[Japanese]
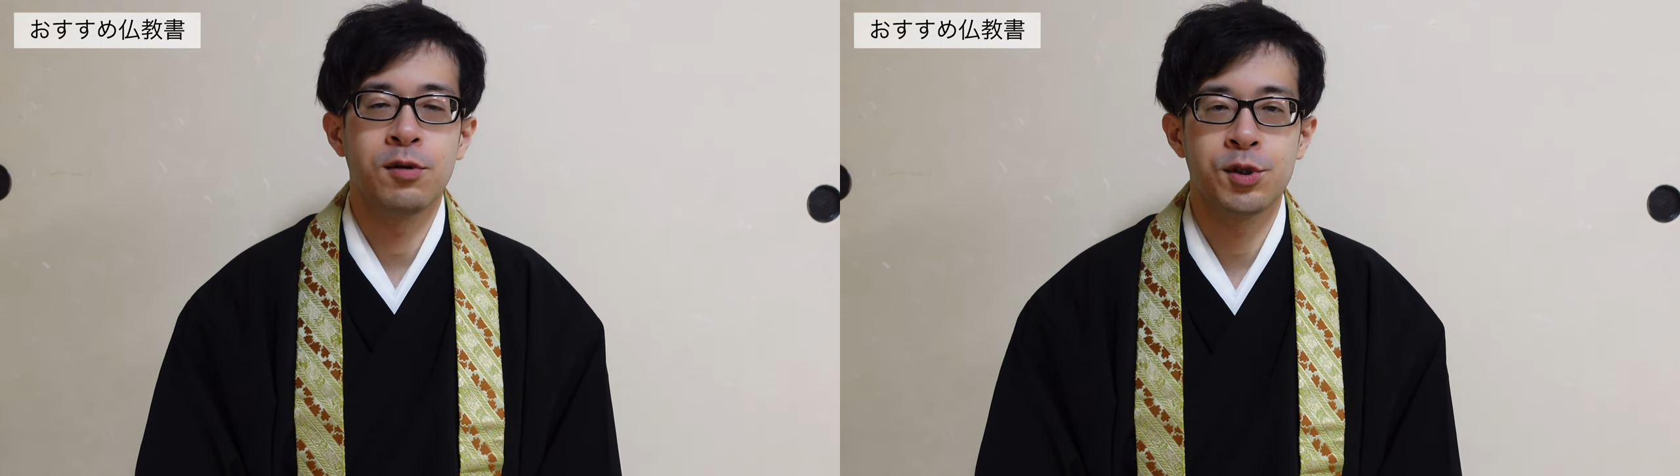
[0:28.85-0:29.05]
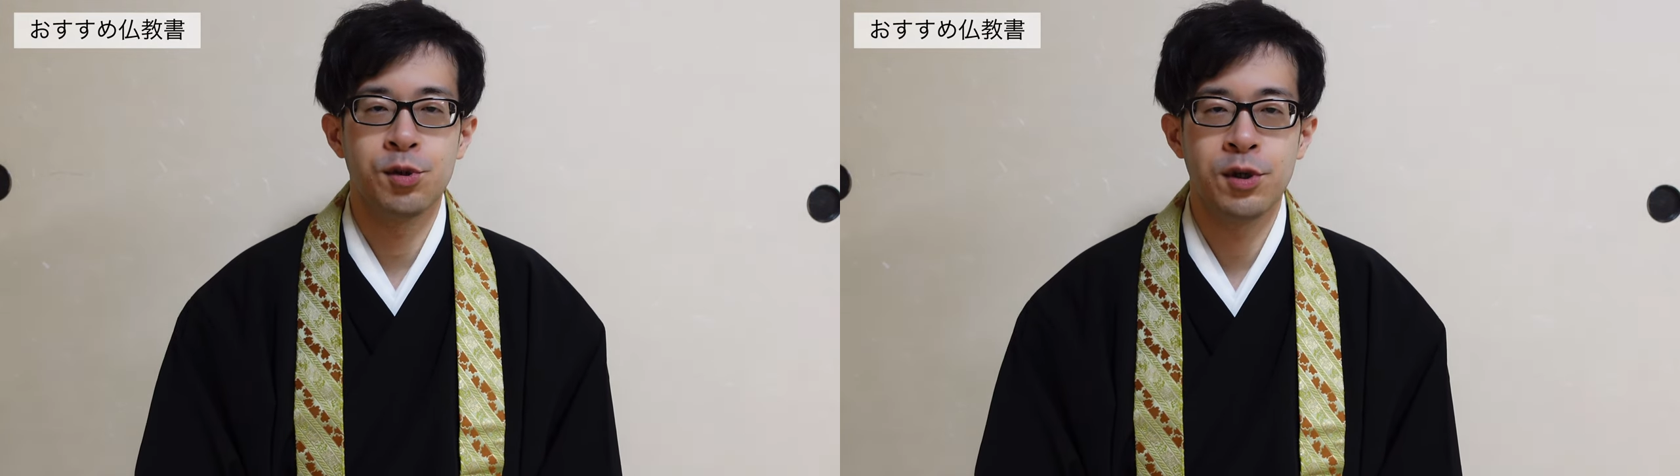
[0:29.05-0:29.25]

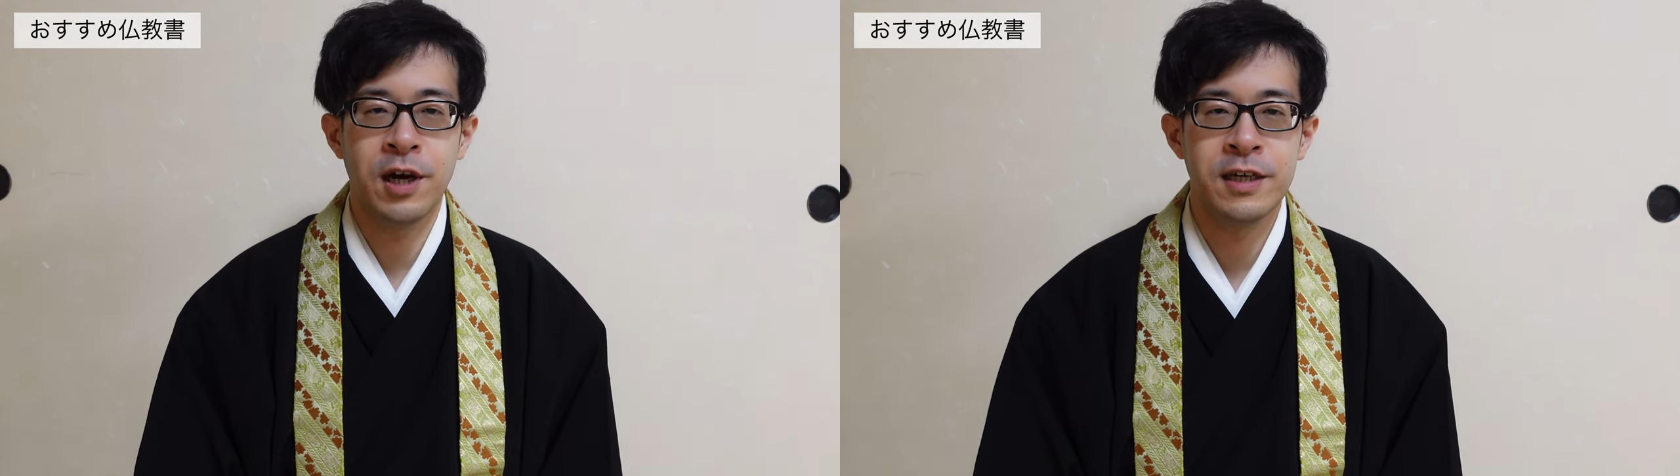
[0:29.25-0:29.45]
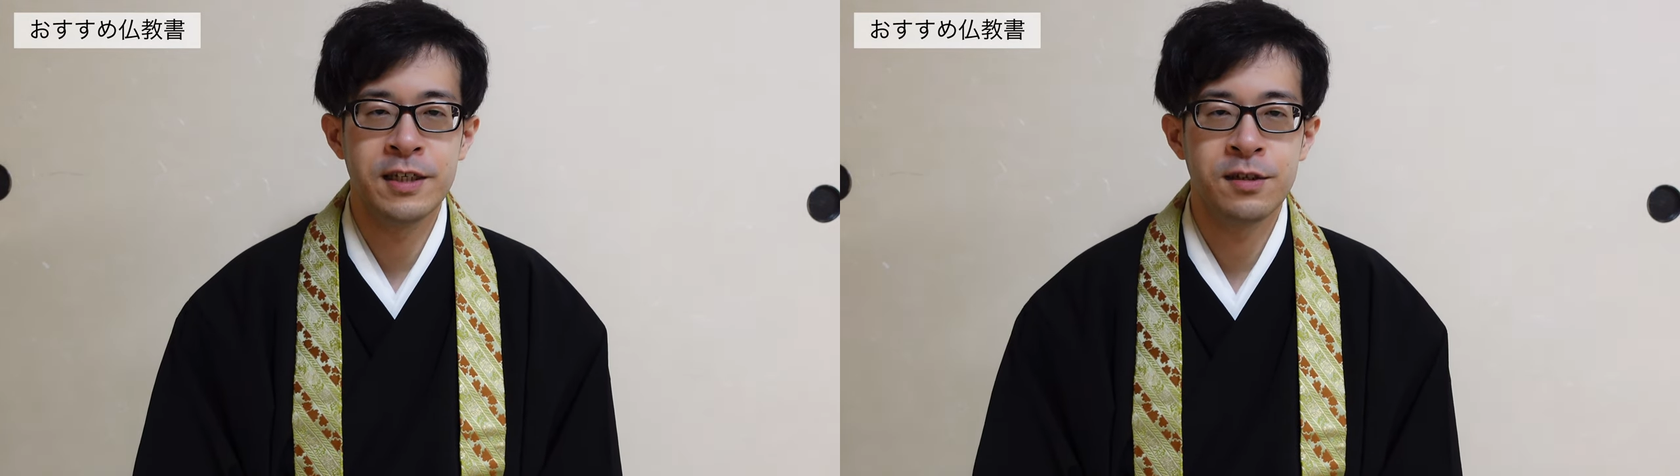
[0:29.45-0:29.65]
ご紹
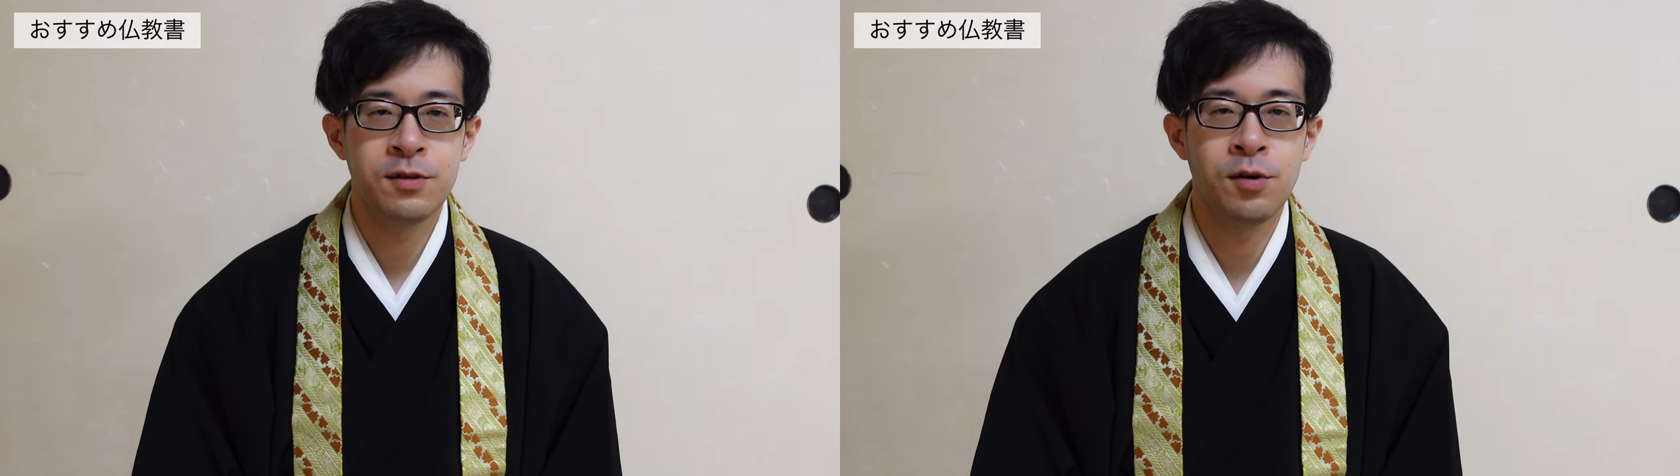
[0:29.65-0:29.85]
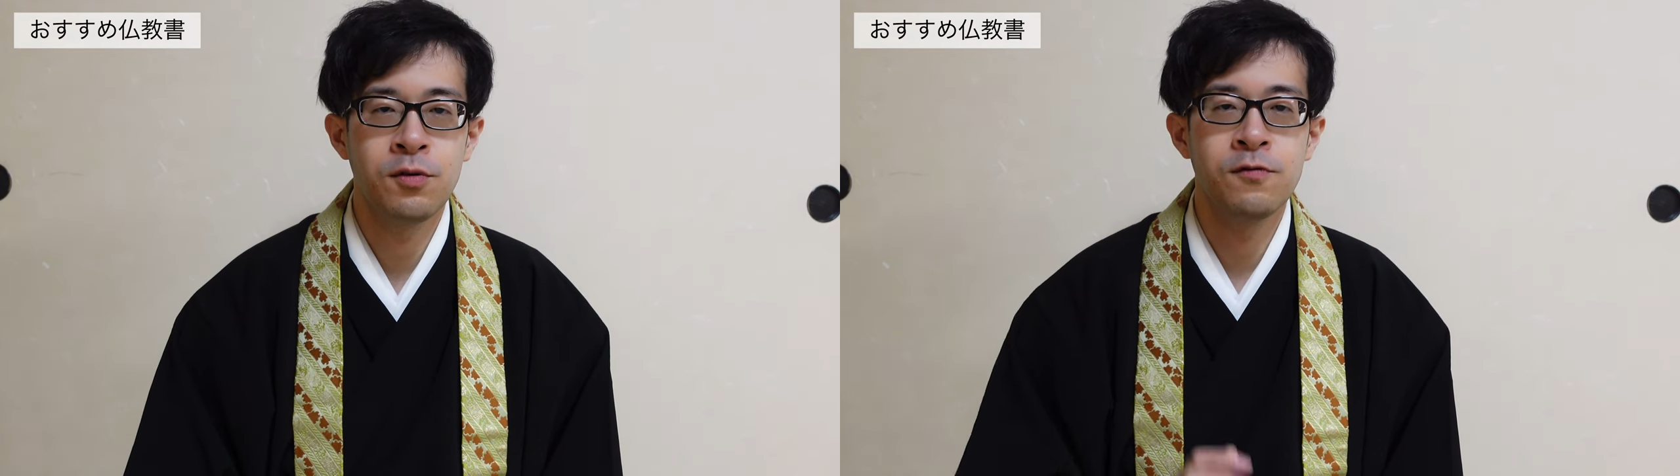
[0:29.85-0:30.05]
介す
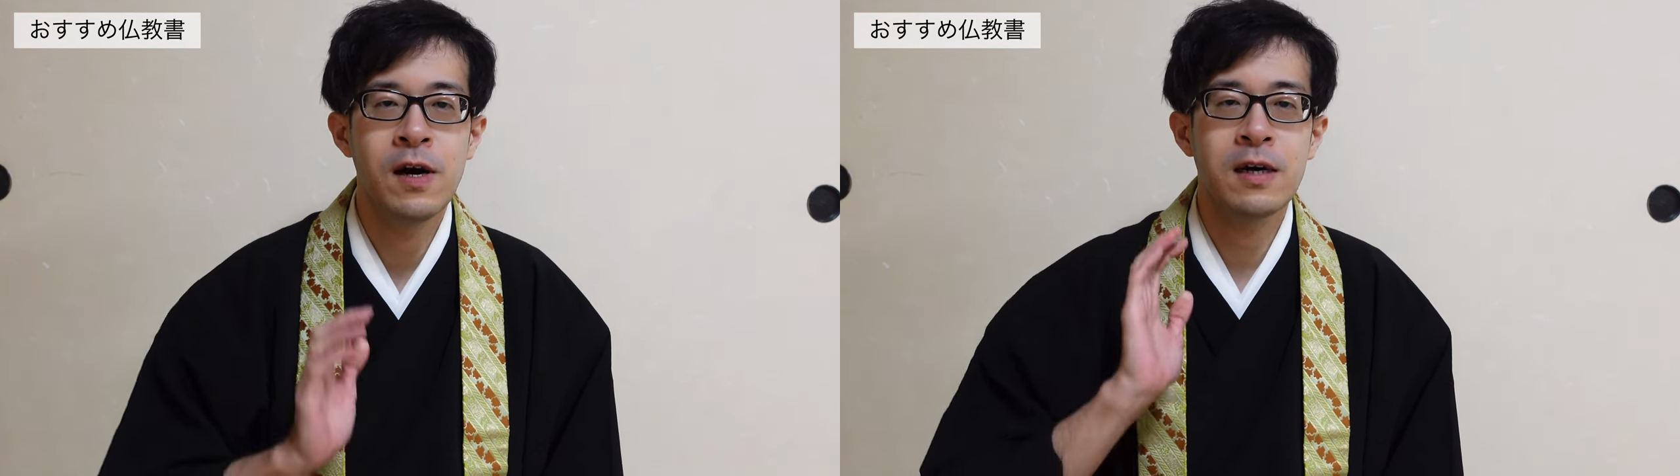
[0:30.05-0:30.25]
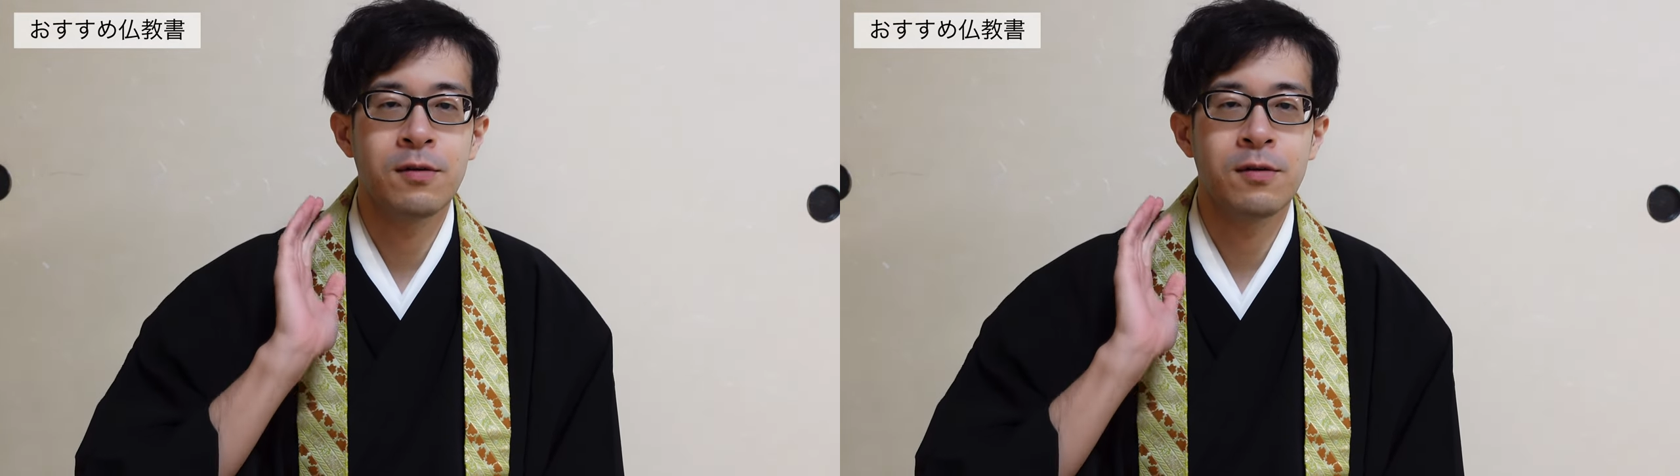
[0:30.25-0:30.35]
る本は